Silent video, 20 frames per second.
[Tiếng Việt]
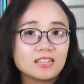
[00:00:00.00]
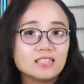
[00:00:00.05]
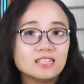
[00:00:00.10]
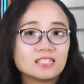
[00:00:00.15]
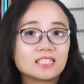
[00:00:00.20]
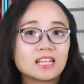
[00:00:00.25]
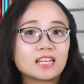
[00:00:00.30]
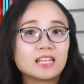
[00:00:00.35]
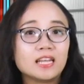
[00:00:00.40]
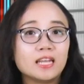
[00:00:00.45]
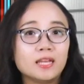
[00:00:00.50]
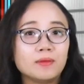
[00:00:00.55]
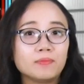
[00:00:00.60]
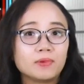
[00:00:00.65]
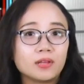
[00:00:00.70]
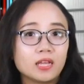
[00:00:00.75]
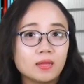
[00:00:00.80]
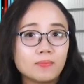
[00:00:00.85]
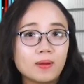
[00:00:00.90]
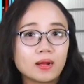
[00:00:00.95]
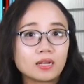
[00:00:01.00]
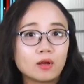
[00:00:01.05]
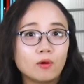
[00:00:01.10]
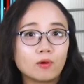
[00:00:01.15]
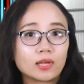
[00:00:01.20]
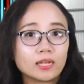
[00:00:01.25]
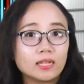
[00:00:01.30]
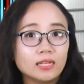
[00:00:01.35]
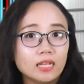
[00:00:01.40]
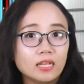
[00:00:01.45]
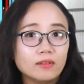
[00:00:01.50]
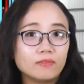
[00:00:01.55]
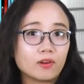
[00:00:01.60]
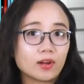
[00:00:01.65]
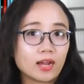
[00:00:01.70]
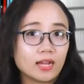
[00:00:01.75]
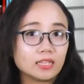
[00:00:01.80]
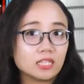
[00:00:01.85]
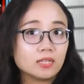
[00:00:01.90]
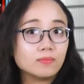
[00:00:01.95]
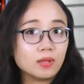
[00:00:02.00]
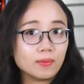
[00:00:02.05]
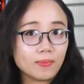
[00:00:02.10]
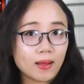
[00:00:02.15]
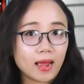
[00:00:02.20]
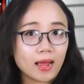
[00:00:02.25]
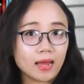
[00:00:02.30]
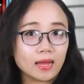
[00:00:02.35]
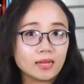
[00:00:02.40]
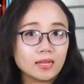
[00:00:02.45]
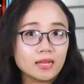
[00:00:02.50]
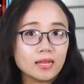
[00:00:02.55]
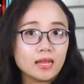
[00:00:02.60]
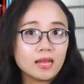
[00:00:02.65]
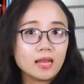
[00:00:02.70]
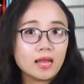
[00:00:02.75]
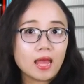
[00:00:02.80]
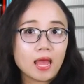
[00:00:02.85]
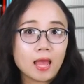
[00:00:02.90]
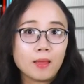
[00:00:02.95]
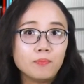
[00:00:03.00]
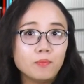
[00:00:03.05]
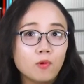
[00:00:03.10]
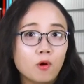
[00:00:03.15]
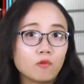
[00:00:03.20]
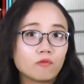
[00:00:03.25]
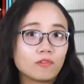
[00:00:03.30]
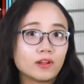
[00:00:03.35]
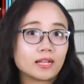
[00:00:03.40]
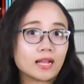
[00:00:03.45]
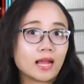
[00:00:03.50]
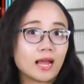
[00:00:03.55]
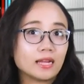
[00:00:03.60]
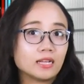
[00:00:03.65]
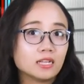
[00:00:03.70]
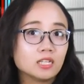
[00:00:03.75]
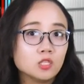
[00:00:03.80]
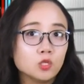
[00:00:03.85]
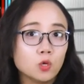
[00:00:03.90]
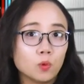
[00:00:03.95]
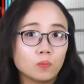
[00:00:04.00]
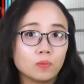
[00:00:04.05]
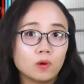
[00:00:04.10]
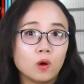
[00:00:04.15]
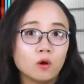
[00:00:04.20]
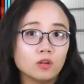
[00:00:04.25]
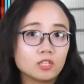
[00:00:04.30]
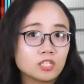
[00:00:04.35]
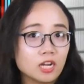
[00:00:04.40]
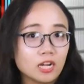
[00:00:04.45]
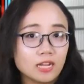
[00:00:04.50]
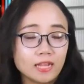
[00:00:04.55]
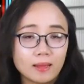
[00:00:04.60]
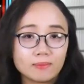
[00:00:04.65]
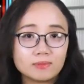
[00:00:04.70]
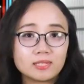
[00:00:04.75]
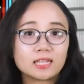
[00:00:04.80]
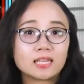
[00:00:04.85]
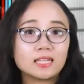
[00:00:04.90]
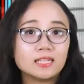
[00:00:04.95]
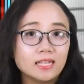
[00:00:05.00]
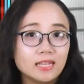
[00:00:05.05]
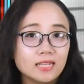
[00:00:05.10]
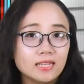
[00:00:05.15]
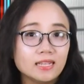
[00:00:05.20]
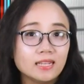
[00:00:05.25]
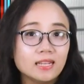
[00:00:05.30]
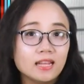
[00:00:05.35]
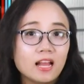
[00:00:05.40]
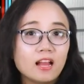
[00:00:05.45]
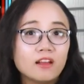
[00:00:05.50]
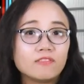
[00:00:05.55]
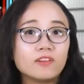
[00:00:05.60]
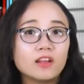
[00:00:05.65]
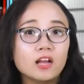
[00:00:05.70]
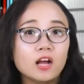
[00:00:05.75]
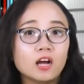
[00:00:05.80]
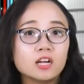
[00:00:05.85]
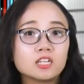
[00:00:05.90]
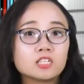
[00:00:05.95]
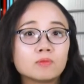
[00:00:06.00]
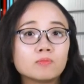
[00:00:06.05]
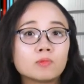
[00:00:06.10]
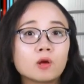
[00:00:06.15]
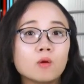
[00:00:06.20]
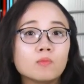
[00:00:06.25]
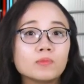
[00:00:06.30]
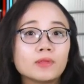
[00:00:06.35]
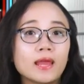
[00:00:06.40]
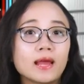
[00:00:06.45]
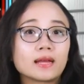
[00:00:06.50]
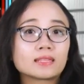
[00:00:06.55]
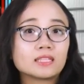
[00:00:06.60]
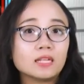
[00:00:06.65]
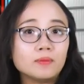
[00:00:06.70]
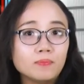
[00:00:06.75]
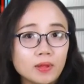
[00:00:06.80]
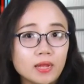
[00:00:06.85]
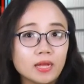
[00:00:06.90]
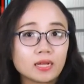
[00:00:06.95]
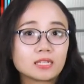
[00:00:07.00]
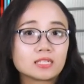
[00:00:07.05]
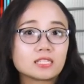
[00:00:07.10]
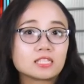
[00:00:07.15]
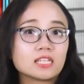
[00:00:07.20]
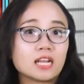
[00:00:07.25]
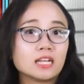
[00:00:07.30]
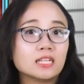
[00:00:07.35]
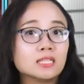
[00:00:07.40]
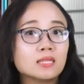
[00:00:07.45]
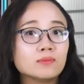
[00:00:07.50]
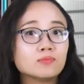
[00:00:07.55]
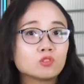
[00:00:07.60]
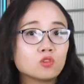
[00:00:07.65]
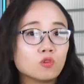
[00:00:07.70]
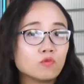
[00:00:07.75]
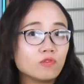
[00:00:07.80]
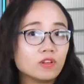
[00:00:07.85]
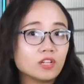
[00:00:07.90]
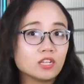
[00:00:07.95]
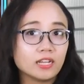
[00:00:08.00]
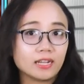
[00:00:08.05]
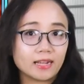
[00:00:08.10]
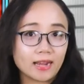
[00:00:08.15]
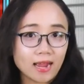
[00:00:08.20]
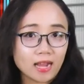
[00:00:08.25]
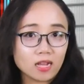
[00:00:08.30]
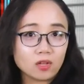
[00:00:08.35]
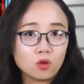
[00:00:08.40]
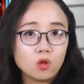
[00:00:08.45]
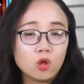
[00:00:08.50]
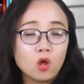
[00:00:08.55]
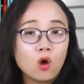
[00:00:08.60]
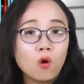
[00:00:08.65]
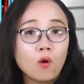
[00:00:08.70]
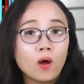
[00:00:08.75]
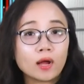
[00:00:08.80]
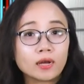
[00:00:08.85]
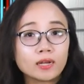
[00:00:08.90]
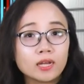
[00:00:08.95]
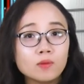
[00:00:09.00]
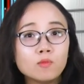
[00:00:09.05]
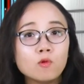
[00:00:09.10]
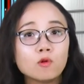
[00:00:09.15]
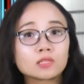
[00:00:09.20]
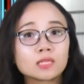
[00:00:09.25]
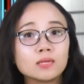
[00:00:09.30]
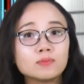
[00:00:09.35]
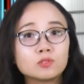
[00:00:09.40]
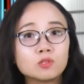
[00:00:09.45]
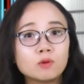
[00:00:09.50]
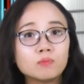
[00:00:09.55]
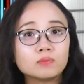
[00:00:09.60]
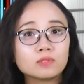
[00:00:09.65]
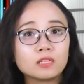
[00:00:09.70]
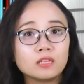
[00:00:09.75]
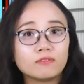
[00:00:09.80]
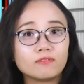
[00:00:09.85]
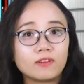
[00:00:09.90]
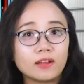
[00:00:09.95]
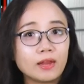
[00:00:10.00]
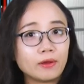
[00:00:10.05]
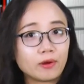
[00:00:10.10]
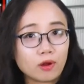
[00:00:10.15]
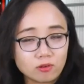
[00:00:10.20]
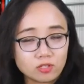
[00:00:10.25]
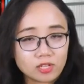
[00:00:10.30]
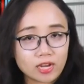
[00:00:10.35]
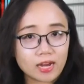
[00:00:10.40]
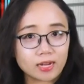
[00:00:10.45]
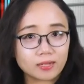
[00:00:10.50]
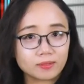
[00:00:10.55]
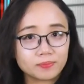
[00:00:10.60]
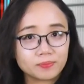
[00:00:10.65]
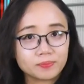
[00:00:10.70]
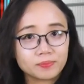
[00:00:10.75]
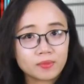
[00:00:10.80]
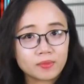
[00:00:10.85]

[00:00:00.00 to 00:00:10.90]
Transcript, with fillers: được xét nghiệm khi bắt đầu cách ly vào ngày thứ 13. F1 phải cài ứng dụng hỗ trợ giám sát cách ly, phải ở trong không gian tách biệt, tránh tiếp xúc với người khác, hoặc nếu buộc tiếp xúc thì phải đeo khẩu trang.